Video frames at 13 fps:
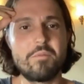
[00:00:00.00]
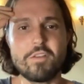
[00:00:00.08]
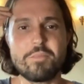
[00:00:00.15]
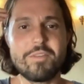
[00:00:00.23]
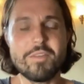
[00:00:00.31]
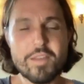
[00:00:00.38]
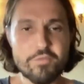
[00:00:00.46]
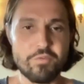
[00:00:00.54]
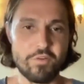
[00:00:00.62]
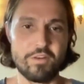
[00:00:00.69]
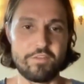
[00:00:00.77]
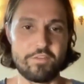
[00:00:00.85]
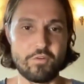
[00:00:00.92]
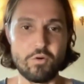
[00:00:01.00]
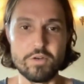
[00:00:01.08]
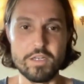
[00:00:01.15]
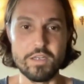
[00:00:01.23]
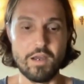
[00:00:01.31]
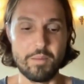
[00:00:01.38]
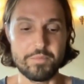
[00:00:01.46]
was weiß ich für eine
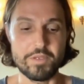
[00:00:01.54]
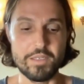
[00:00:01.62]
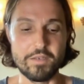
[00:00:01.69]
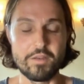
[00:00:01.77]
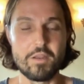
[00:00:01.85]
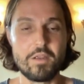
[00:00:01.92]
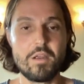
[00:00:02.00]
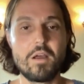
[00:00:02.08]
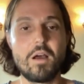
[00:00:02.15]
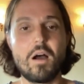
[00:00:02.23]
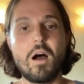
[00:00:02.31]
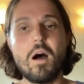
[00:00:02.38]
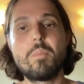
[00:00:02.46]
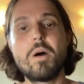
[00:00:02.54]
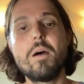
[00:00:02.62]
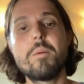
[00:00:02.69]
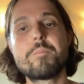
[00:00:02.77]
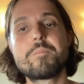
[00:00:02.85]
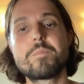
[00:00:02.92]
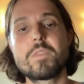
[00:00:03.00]
Story abgeht.
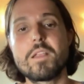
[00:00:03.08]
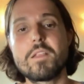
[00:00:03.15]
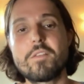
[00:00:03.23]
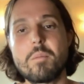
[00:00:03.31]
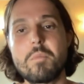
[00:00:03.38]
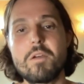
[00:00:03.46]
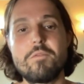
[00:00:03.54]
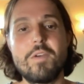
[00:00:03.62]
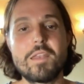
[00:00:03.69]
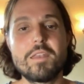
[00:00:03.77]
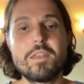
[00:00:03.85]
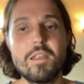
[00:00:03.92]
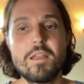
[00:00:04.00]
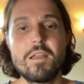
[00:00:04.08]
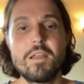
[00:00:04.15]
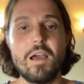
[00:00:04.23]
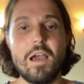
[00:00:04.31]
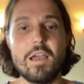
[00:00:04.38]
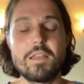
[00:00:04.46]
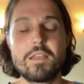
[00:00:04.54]
Aber ich sag mal, wenn
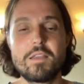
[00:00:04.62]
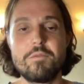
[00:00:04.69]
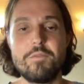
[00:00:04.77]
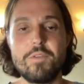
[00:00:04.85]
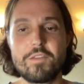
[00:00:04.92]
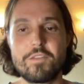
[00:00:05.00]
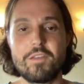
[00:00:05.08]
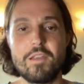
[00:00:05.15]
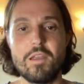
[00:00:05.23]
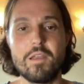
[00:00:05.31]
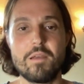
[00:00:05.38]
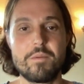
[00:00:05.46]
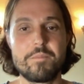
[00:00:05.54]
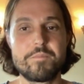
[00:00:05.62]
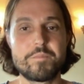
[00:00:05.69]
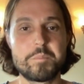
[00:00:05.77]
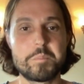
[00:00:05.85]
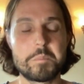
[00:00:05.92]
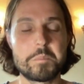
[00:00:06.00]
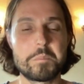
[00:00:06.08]
eine gewisse
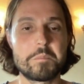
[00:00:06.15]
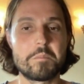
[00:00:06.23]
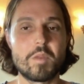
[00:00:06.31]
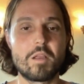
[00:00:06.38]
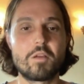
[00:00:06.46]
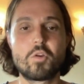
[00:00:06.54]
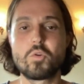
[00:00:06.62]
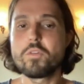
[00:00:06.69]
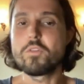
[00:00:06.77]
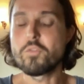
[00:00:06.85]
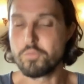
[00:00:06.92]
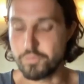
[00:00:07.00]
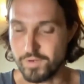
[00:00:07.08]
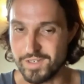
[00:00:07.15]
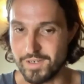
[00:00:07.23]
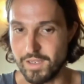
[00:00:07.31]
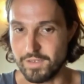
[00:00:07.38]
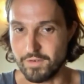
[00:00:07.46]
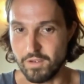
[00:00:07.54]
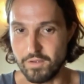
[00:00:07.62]

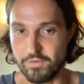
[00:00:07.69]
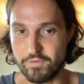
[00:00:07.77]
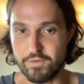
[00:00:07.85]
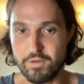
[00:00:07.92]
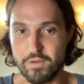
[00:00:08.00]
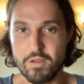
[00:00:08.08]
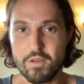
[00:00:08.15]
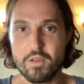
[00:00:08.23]
Grundzufriedenheit da ist,